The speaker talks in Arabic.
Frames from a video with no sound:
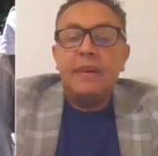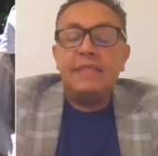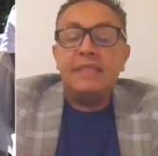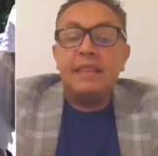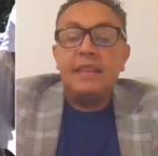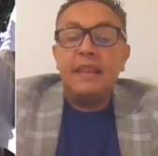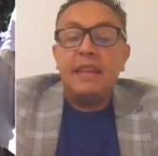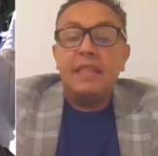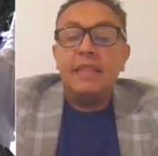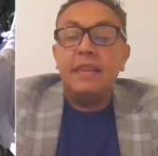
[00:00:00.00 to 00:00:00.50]

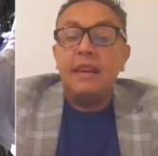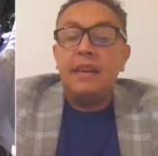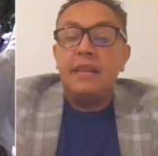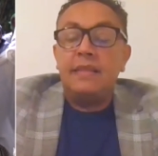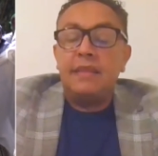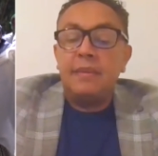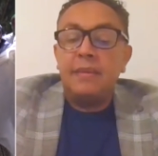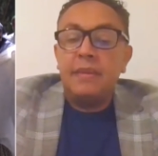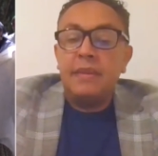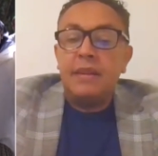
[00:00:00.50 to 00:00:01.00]
الذي
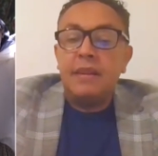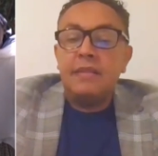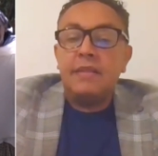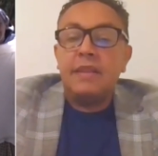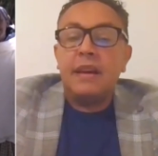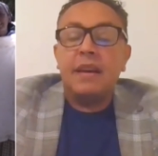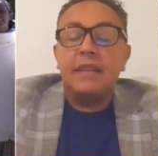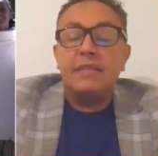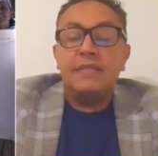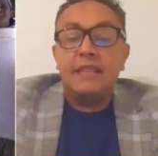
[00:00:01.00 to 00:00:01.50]

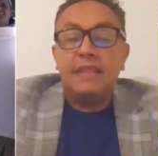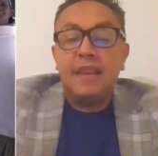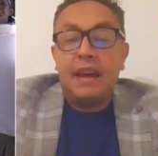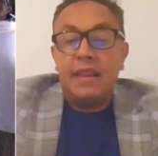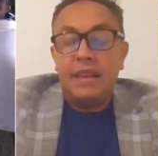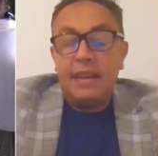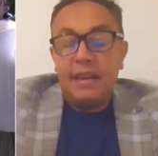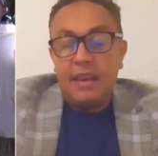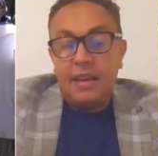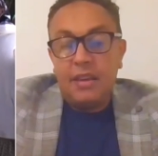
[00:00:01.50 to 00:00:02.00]
اعتكزت
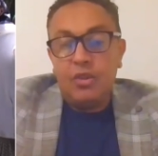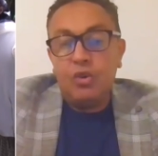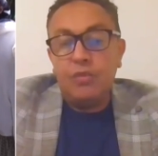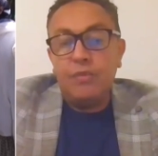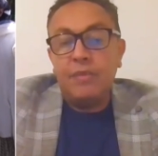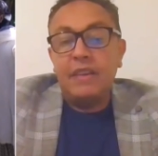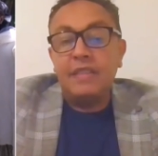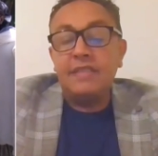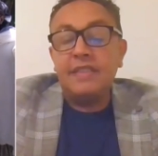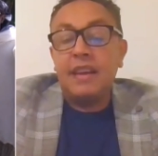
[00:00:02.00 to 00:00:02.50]
عليه
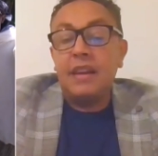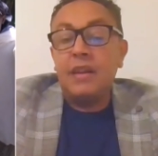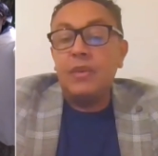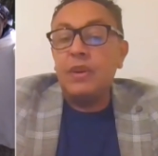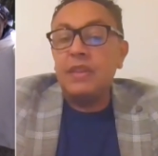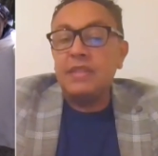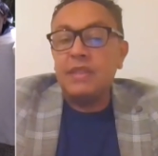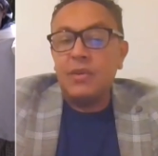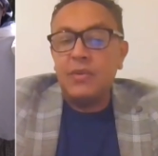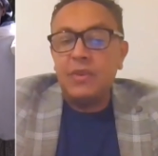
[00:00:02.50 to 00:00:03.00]
أثيوبيا
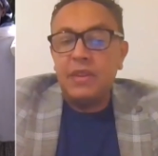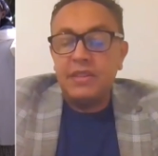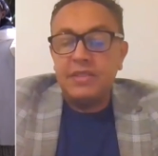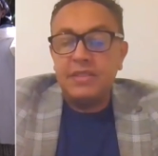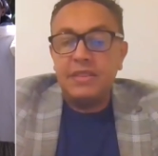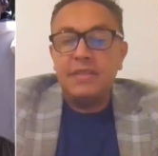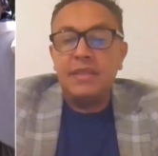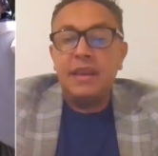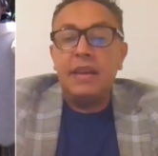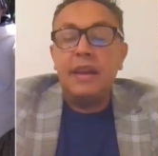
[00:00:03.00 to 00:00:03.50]
لسنوات طويلة
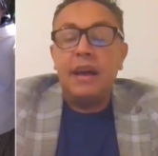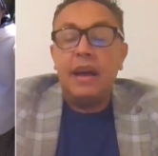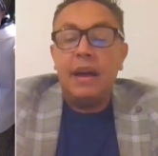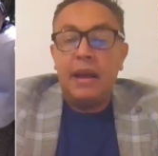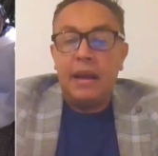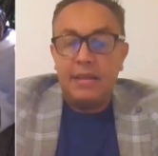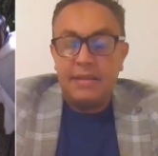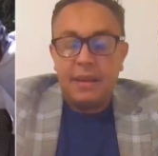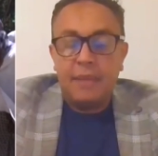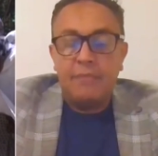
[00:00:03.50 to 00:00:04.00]
جدا
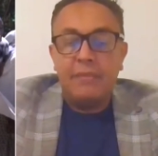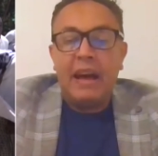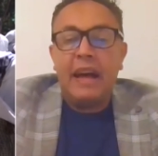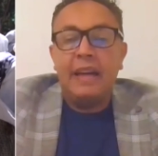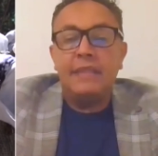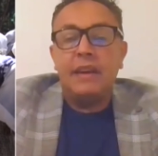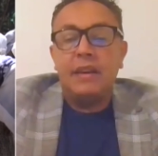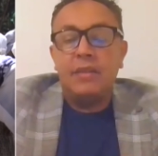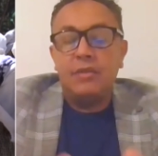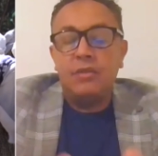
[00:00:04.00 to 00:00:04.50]
حتى بعد